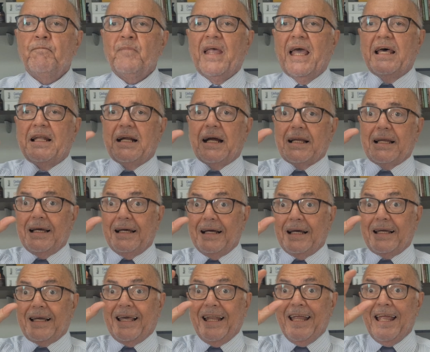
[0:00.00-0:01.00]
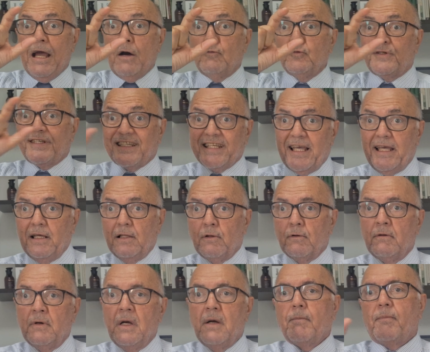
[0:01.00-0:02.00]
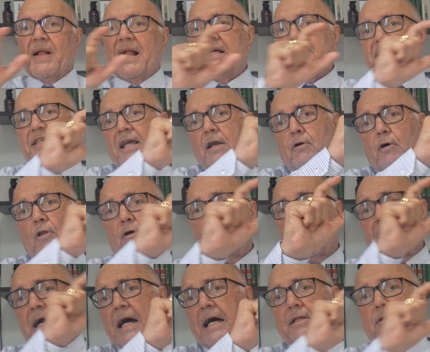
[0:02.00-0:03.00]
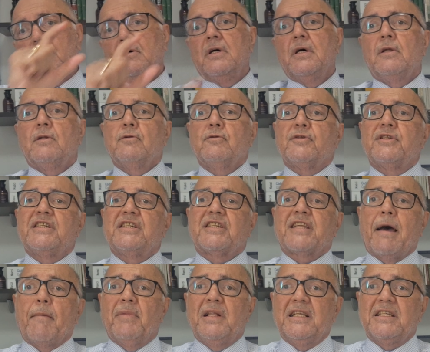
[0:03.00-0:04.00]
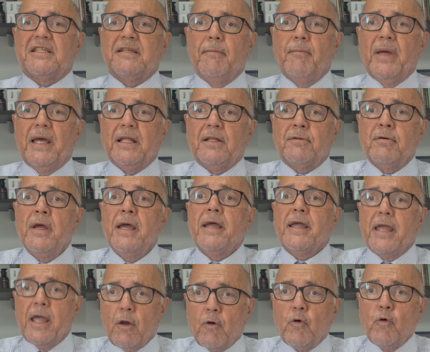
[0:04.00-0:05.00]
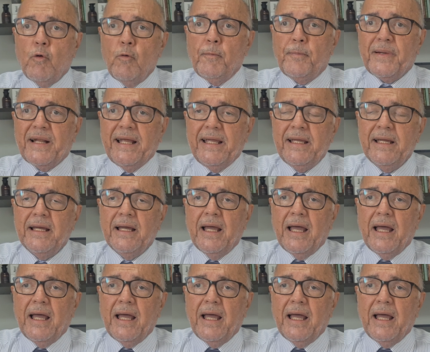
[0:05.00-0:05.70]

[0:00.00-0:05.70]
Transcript: Era cria um selo para ser colocado nos estabelecimentos que cumprem